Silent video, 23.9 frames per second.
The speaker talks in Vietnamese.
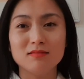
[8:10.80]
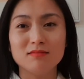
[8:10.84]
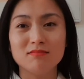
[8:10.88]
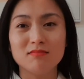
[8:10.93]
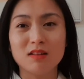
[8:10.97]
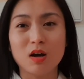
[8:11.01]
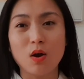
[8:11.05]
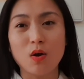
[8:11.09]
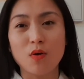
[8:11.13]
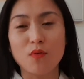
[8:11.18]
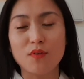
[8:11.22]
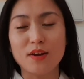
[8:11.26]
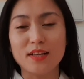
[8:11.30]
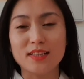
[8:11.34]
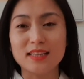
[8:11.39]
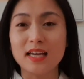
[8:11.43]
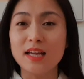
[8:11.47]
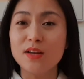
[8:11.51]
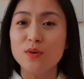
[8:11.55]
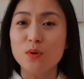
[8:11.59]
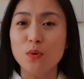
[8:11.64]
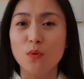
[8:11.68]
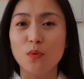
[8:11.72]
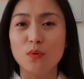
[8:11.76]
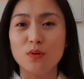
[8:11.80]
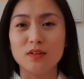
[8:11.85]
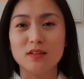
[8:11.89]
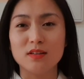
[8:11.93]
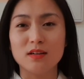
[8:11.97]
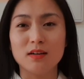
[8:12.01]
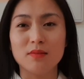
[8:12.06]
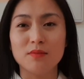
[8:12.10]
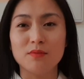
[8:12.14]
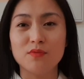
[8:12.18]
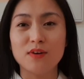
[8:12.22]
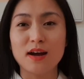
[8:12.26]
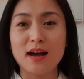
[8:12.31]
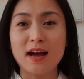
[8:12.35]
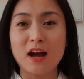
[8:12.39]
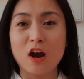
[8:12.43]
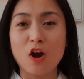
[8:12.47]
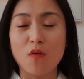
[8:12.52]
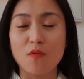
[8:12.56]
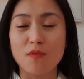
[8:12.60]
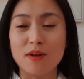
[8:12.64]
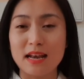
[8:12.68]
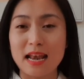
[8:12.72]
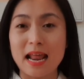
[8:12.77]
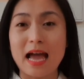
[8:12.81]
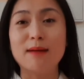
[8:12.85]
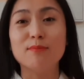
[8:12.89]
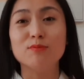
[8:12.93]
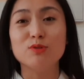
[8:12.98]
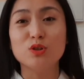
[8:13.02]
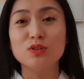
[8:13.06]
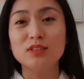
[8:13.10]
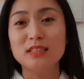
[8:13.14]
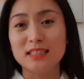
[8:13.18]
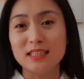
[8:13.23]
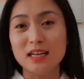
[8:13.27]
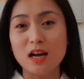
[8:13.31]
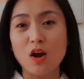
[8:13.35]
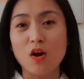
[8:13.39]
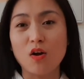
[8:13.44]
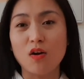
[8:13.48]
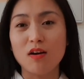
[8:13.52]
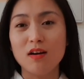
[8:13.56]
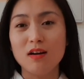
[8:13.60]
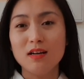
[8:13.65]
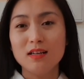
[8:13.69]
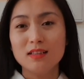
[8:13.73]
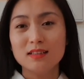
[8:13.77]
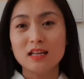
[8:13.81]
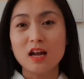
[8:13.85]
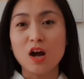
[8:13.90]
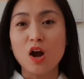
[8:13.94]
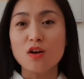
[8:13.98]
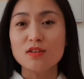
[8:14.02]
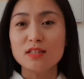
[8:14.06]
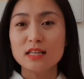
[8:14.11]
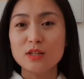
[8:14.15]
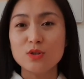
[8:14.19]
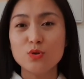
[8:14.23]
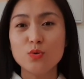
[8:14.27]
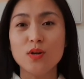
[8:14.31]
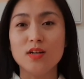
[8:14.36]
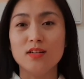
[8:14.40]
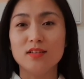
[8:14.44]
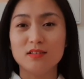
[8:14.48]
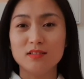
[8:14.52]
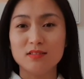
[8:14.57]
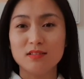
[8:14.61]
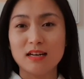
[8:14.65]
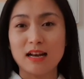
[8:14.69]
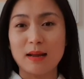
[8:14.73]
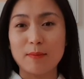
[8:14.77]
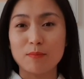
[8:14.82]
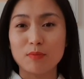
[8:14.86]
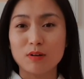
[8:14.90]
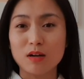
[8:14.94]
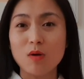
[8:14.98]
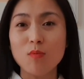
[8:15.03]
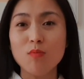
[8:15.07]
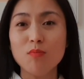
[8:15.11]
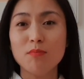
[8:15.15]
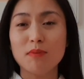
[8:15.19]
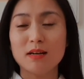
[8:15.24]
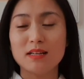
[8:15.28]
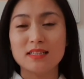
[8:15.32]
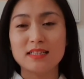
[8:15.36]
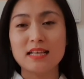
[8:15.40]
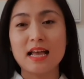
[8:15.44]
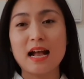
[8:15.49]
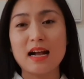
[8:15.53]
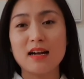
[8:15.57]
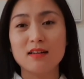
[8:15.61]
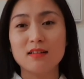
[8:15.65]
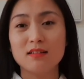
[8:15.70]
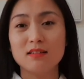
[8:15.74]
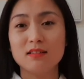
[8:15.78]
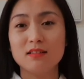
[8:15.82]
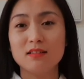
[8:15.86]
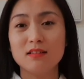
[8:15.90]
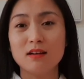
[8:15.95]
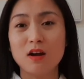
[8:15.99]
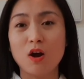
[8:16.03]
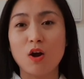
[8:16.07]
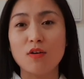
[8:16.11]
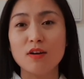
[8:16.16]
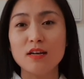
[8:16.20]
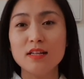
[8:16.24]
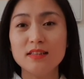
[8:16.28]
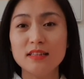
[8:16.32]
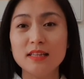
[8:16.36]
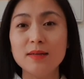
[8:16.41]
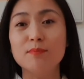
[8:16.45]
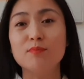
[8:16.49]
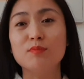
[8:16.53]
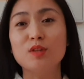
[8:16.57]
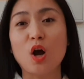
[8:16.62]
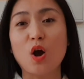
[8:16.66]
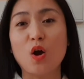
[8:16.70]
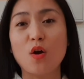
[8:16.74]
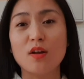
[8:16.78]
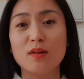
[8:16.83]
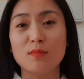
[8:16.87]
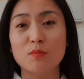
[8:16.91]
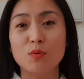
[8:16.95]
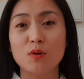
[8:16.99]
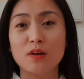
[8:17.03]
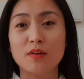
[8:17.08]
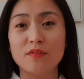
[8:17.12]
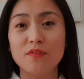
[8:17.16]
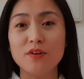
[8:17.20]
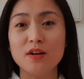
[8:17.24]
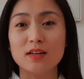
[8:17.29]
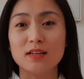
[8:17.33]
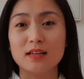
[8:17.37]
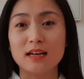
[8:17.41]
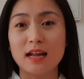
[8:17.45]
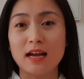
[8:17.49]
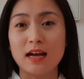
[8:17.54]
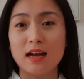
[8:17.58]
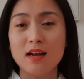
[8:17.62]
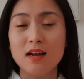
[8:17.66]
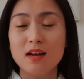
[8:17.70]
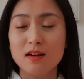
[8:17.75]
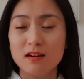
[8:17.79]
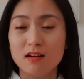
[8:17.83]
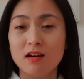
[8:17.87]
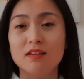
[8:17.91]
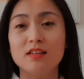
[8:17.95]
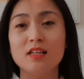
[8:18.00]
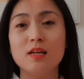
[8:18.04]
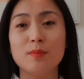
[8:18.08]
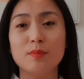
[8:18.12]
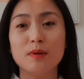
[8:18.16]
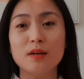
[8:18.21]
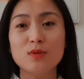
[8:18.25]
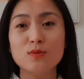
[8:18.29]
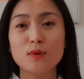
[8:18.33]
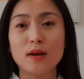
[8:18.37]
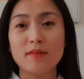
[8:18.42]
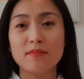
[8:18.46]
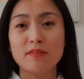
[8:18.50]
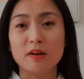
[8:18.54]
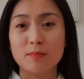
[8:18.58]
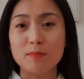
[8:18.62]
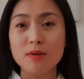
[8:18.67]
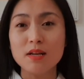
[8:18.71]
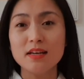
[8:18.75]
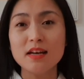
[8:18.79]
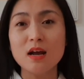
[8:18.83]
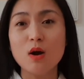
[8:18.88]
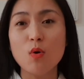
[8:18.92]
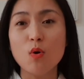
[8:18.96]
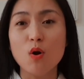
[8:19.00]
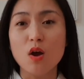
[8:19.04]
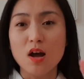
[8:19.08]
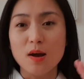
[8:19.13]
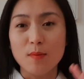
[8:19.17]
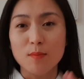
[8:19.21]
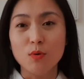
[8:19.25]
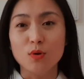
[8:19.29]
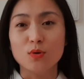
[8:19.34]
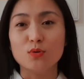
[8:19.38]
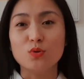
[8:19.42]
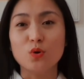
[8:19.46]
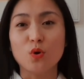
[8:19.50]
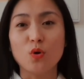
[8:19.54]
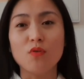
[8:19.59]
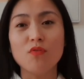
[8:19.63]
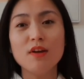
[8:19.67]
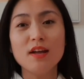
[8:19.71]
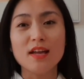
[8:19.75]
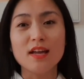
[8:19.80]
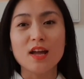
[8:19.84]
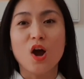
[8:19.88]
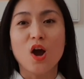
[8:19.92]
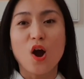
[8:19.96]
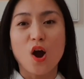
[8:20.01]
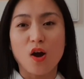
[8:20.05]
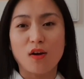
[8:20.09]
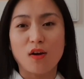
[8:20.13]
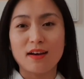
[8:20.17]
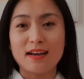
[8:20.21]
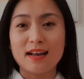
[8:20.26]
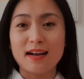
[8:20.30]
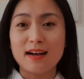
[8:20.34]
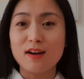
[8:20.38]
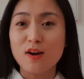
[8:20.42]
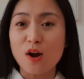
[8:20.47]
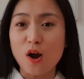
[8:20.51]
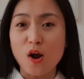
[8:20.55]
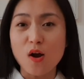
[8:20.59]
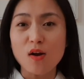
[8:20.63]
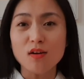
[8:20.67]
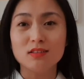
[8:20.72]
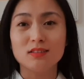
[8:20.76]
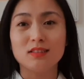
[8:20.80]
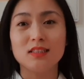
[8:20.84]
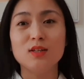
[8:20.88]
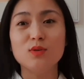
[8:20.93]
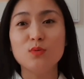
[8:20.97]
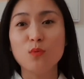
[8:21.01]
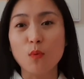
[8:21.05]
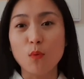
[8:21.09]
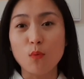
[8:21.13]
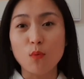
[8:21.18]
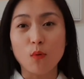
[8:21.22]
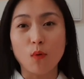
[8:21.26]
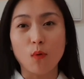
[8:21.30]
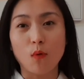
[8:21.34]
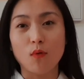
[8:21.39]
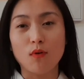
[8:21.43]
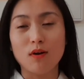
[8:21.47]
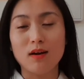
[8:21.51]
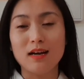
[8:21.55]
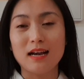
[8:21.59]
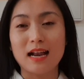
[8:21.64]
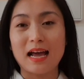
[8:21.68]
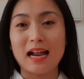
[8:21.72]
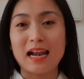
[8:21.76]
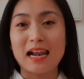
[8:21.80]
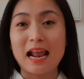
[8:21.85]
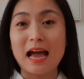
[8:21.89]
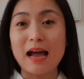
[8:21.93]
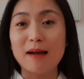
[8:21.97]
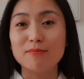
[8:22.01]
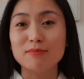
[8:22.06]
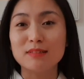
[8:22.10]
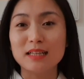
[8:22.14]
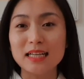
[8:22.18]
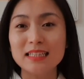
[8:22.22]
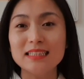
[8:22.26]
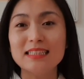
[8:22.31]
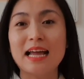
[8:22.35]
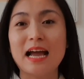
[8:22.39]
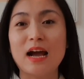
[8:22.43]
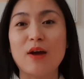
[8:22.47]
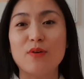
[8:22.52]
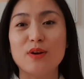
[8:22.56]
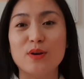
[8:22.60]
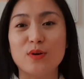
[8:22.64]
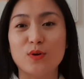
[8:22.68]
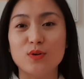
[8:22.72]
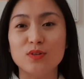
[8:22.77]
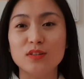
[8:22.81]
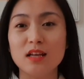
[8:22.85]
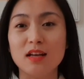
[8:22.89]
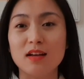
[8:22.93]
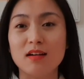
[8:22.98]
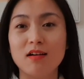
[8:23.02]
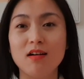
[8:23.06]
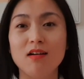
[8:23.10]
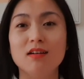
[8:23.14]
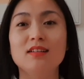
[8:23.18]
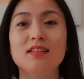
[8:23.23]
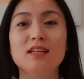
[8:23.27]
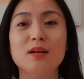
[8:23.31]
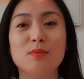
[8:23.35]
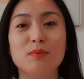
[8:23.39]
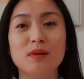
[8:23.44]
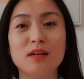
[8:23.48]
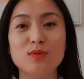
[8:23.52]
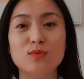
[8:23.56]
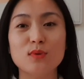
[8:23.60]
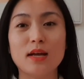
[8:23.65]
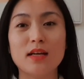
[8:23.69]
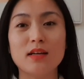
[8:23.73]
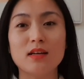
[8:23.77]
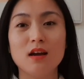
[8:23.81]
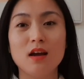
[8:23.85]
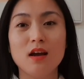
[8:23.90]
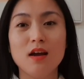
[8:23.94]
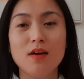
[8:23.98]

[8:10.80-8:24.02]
Uh, họ phải thay đổi và họ phải làm cho chính họ. Và họ sẽ chuyển từ làm công mà sang họ đi tìm tòi một cái việc là khởi nghiệp kinh doanh, và biết đâu buổi tối về họ lại đang gõ ở trên Google là làm cách nào để có thể khởi nghiệp kinh doanh